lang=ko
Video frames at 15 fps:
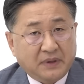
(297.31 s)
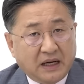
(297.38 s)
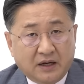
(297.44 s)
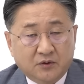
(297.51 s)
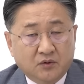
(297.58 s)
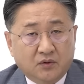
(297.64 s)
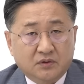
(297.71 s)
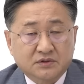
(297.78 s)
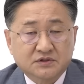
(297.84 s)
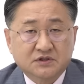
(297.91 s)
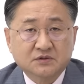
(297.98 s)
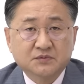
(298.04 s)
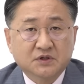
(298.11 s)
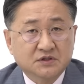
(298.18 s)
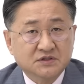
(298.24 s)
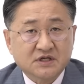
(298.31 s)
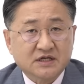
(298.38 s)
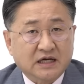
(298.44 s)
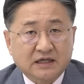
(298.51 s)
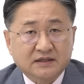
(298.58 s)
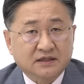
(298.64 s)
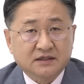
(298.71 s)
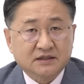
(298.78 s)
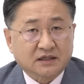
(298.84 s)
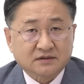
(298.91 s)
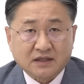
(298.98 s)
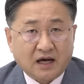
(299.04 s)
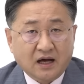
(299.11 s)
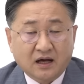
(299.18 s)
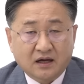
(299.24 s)
바로 지금 현재 야당이
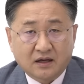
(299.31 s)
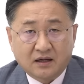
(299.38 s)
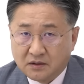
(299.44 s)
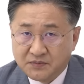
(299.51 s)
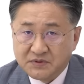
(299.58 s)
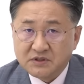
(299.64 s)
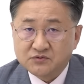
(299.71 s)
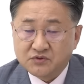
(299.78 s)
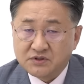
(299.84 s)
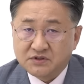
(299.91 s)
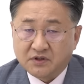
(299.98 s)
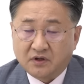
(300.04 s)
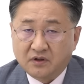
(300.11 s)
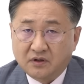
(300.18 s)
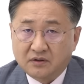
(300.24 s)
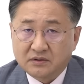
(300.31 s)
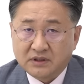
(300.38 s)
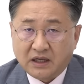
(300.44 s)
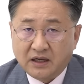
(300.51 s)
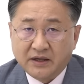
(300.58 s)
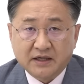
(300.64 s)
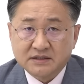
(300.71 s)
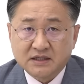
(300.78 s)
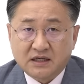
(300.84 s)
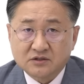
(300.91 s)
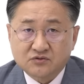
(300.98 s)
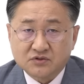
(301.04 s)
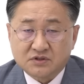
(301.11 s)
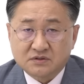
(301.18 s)
그냥 다 없앨 수 있어요. 다 해제할 수